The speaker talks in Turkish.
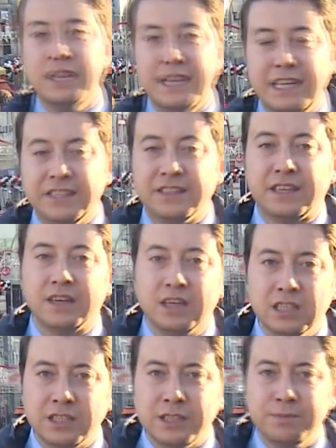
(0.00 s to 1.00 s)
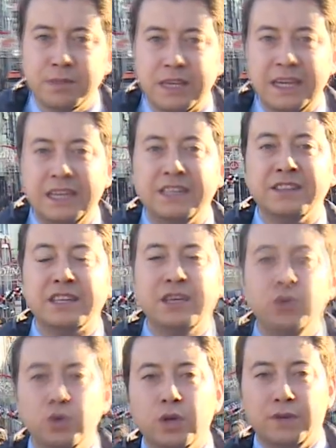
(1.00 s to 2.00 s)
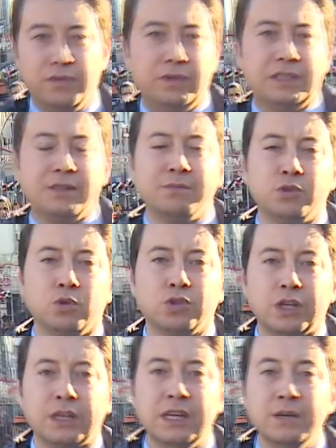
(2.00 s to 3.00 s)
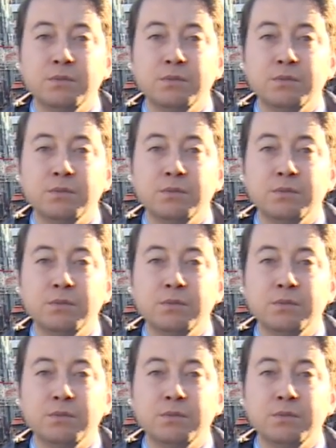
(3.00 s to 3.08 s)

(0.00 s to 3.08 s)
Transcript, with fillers: elinden alınıp elindeki yük hafifletilmiş olacak.